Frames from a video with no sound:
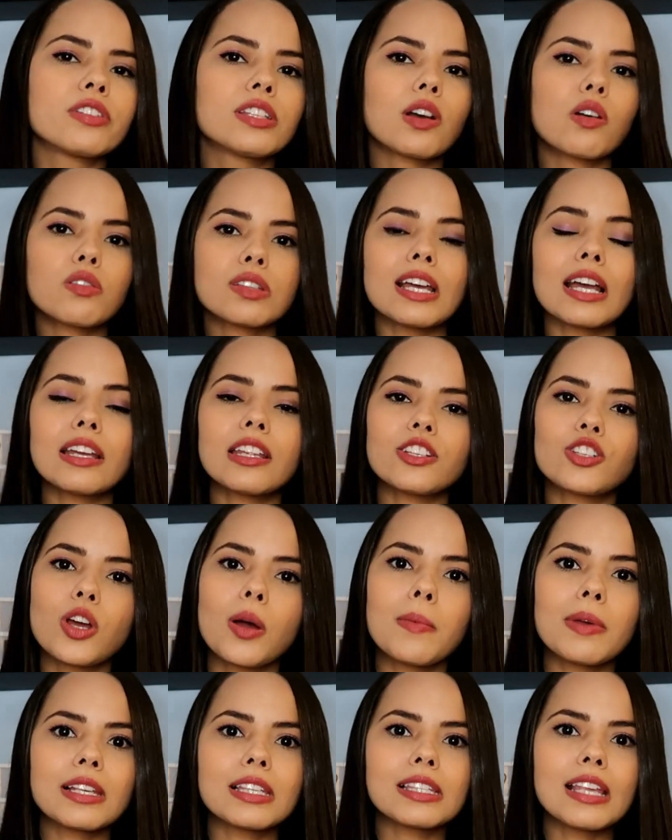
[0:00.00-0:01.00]
você consegue deixar
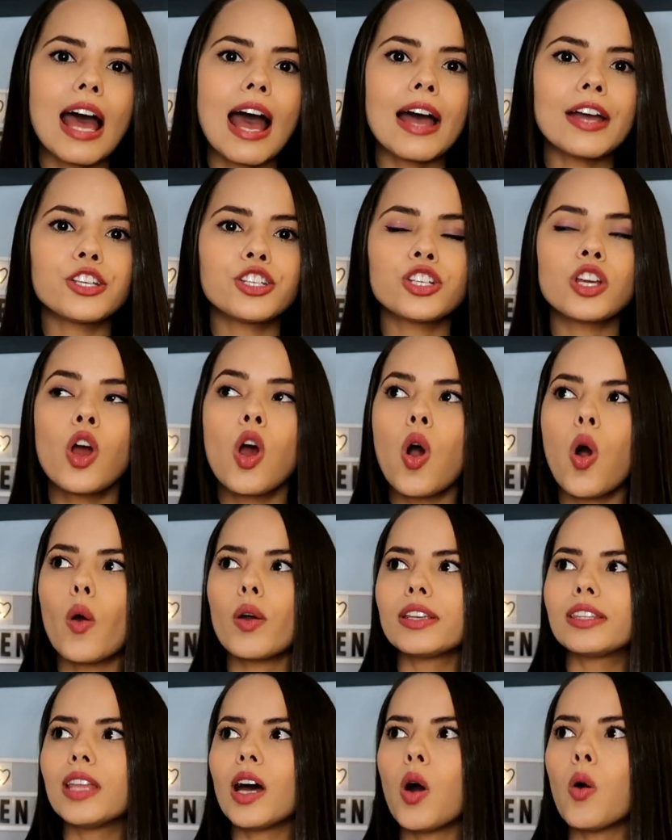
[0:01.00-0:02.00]
uma mensagem,
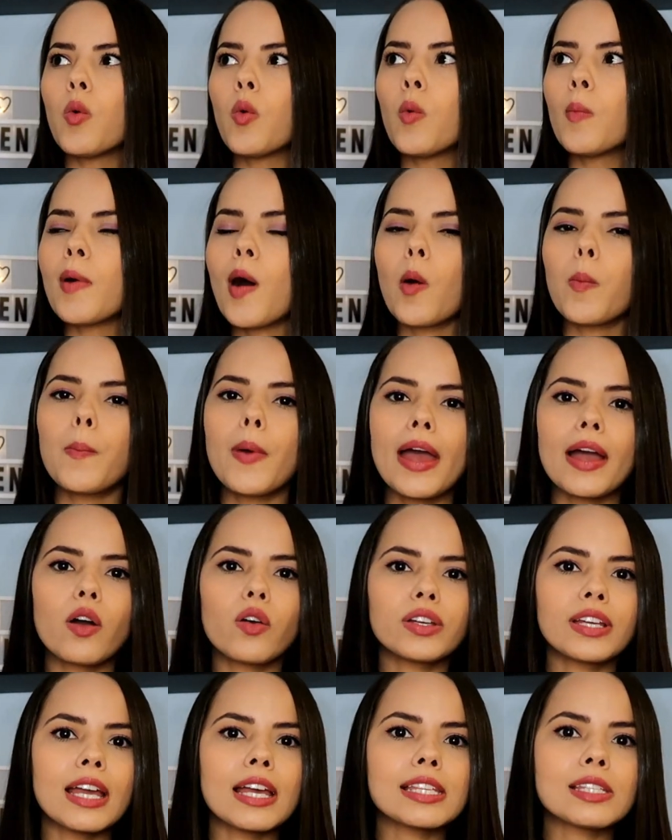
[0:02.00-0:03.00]
ou então uma au pair
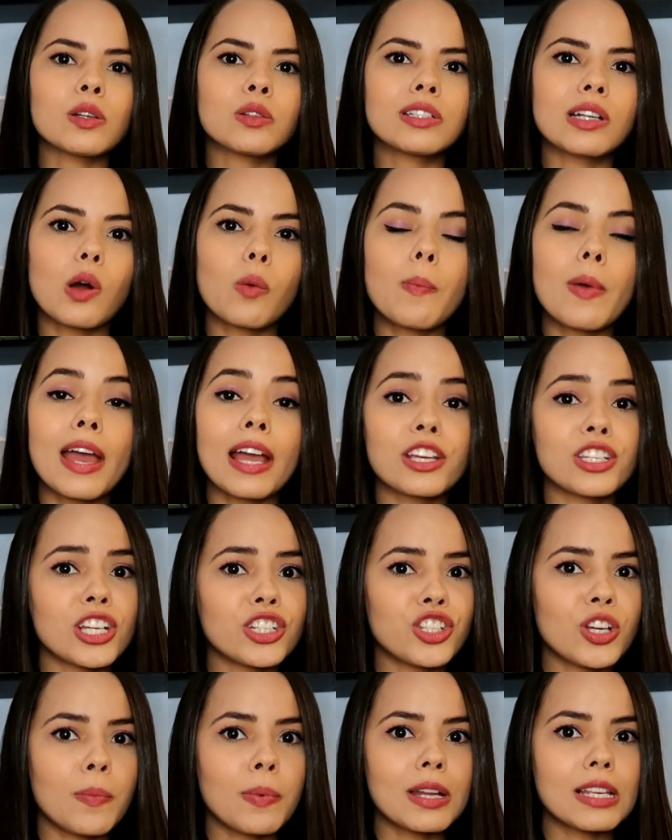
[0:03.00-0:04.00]
conhece outra au pair que
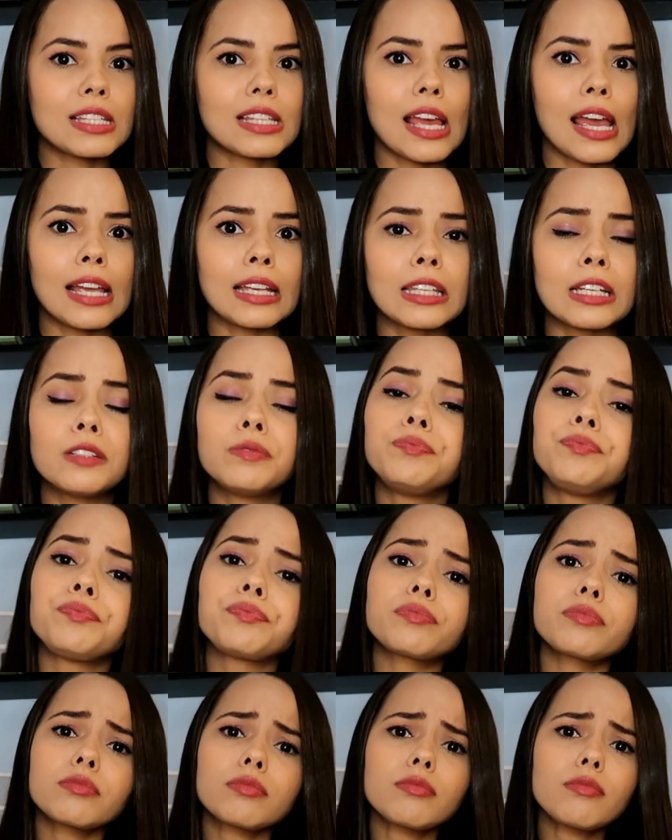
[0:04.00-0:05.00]
já te apresenta.
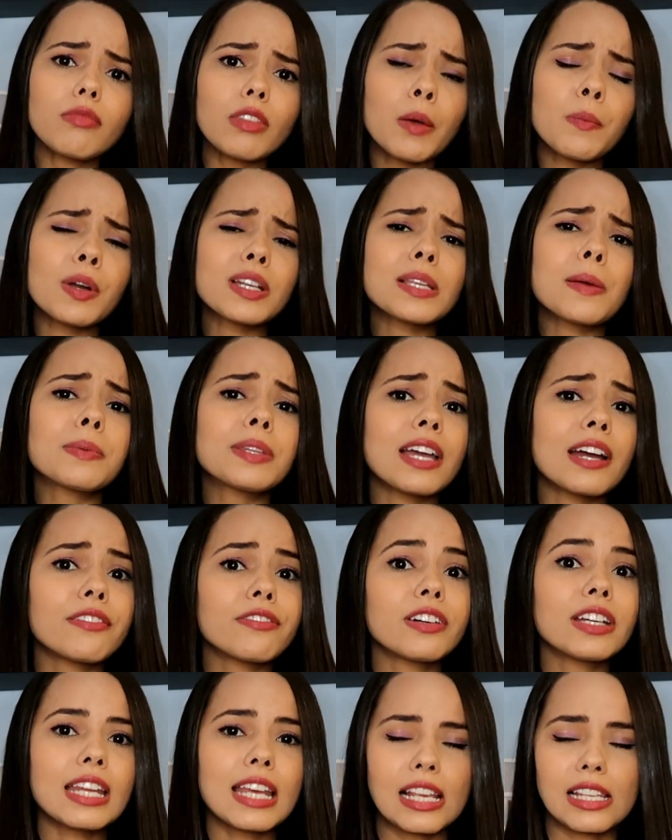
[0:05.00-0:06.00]
Por exemplo, tem a
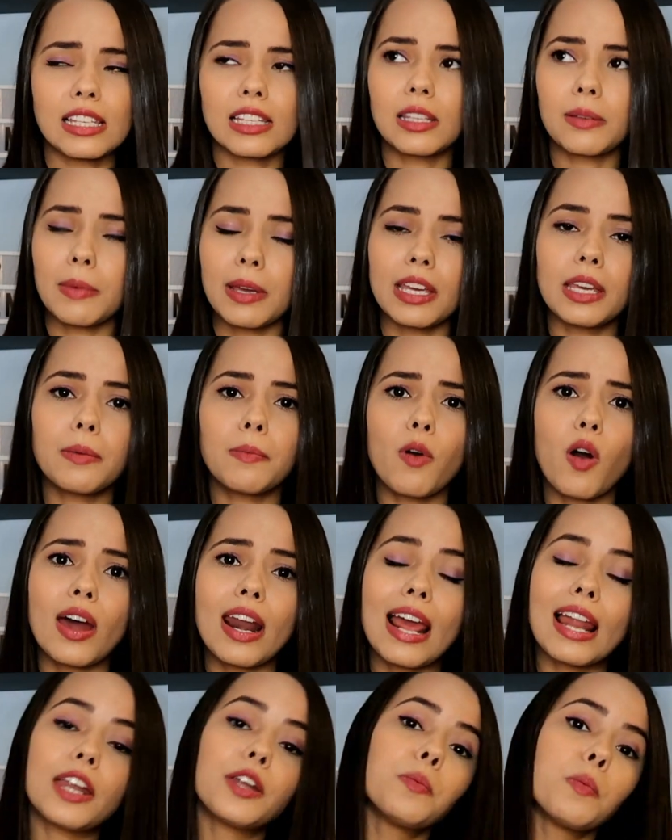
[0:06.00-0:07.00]
Vanessa também, que
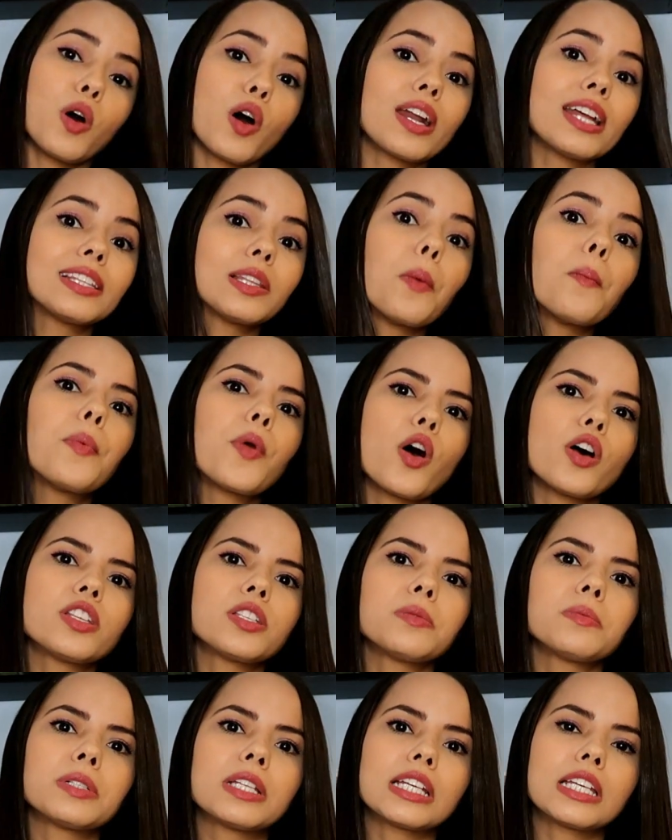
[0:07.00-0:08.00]
mora, ela não mora tão
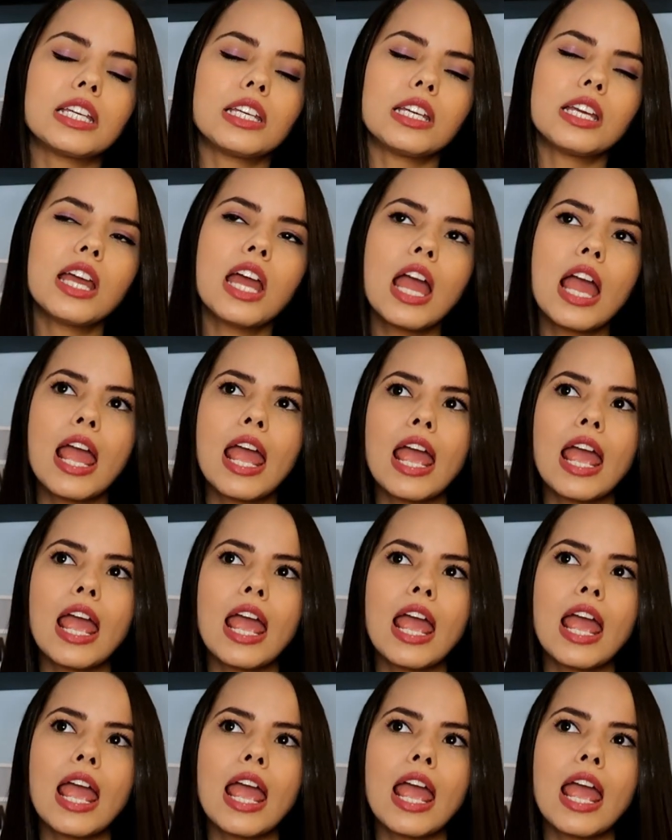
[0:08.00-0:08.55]
próximo daqui,